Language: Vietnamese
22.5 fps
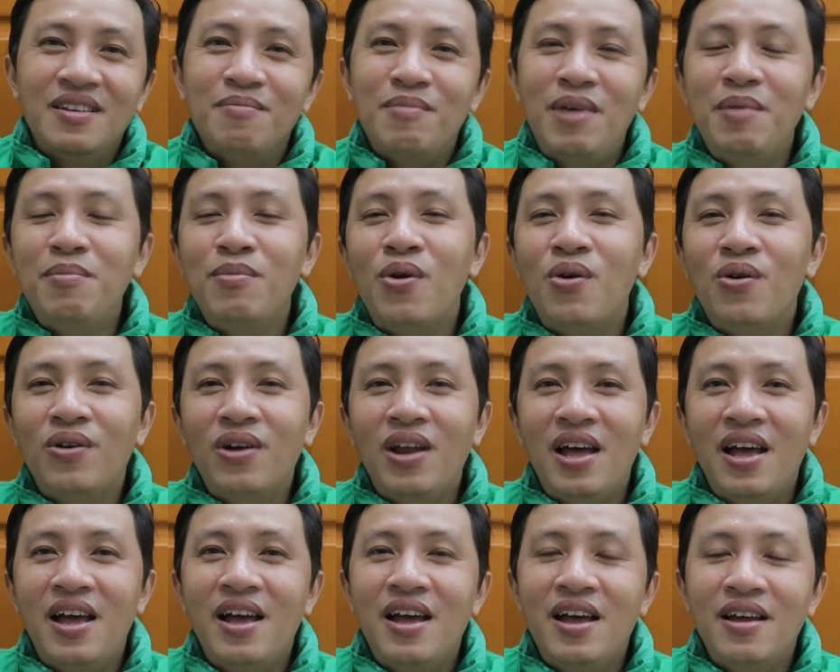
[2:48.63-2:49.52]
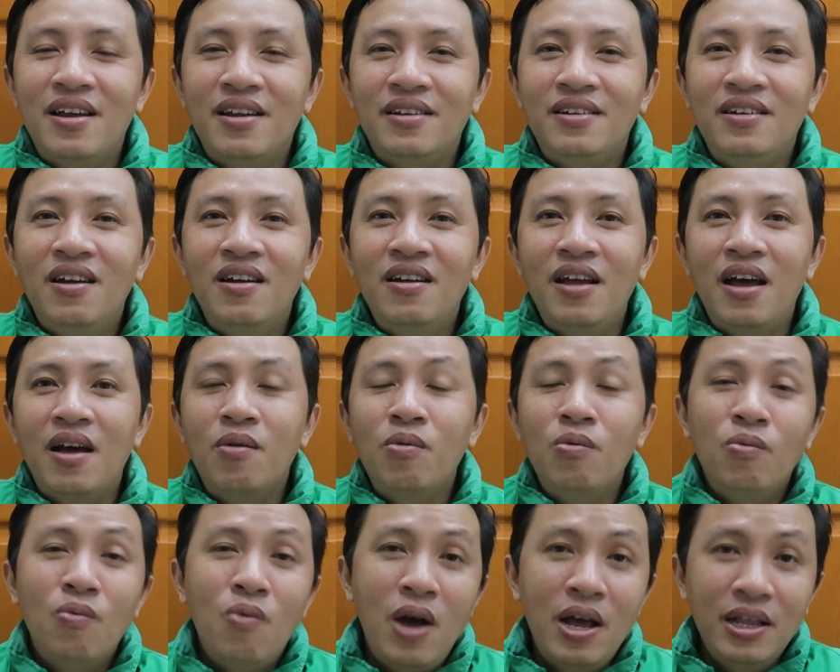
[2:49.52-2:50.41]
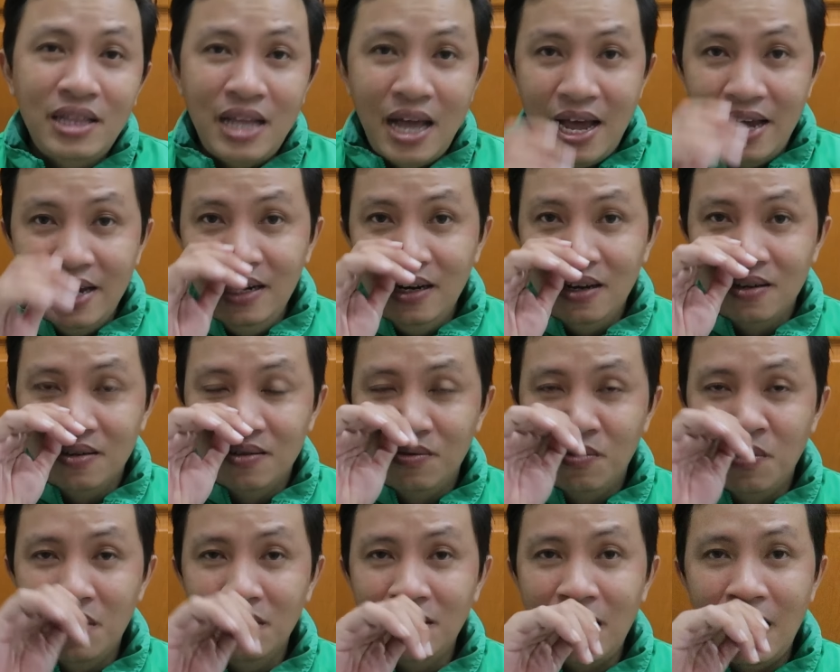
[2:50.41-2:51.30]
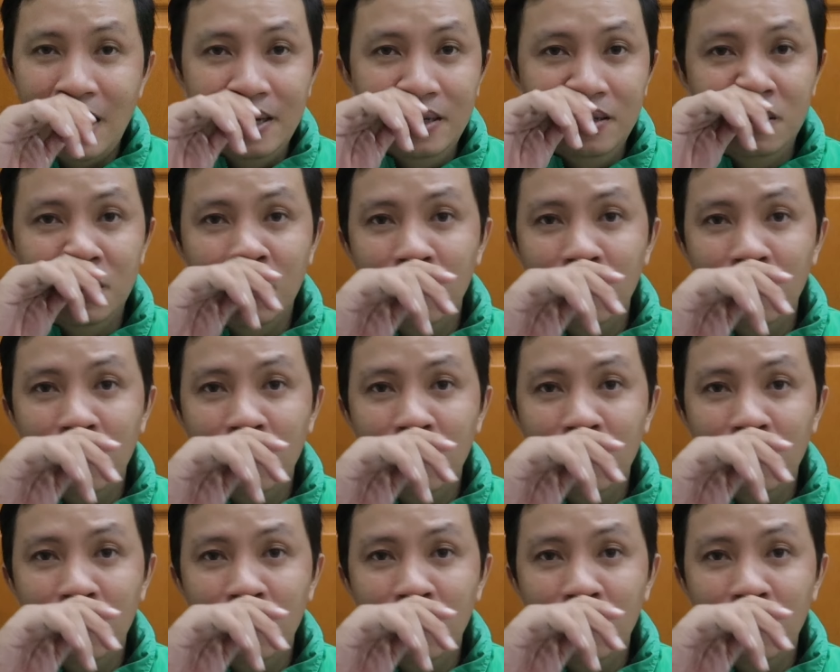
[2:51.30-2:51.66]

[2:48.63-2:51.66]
bắt buộc là nó đã quá tải rồi, quá tải